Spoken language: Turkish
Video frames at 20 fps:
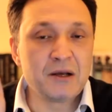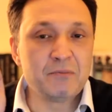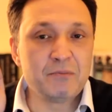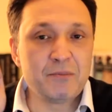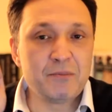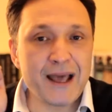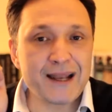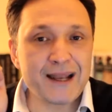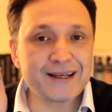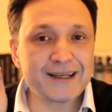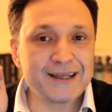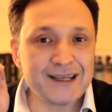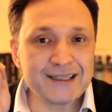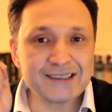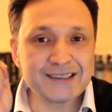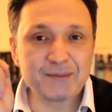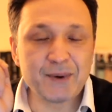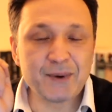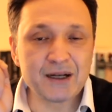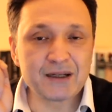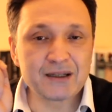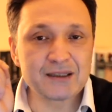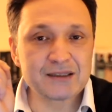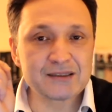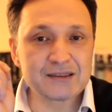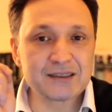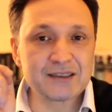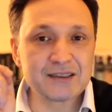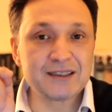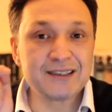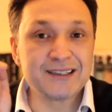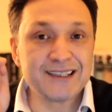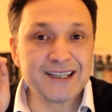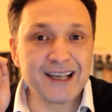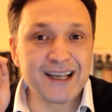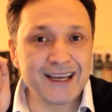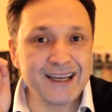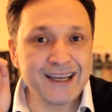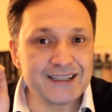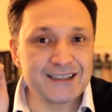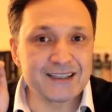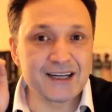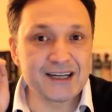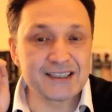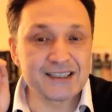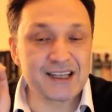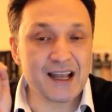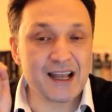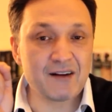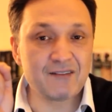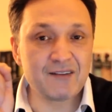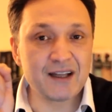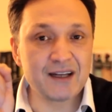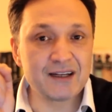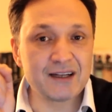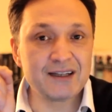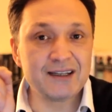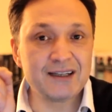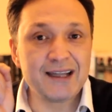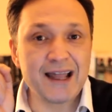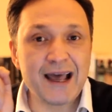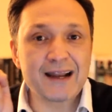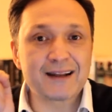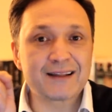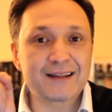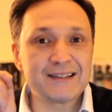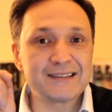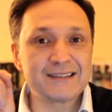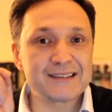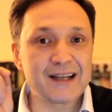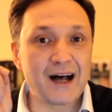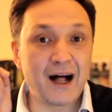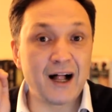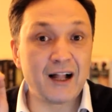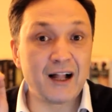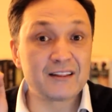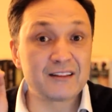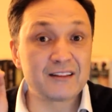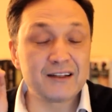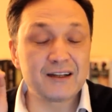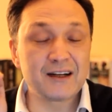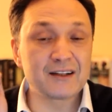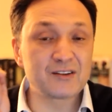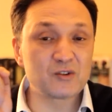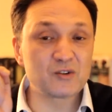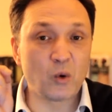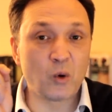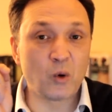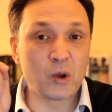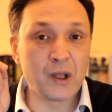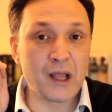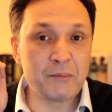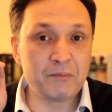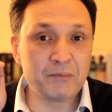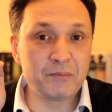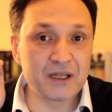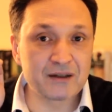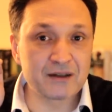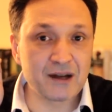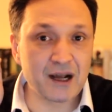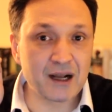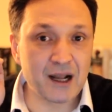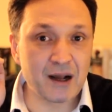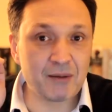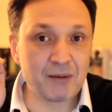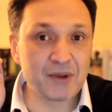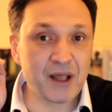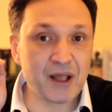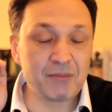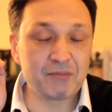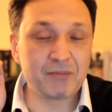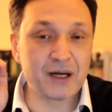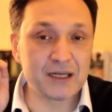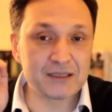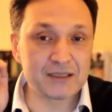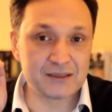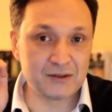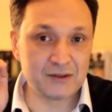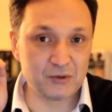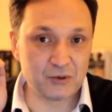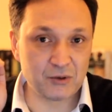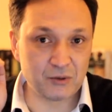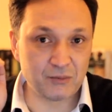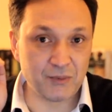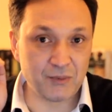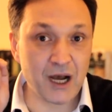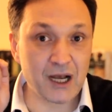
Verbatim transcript: Merkez Bankası'nın nakit rezervlerinin neredeyse 6 katı olan bir rakamdan bahsediyorum.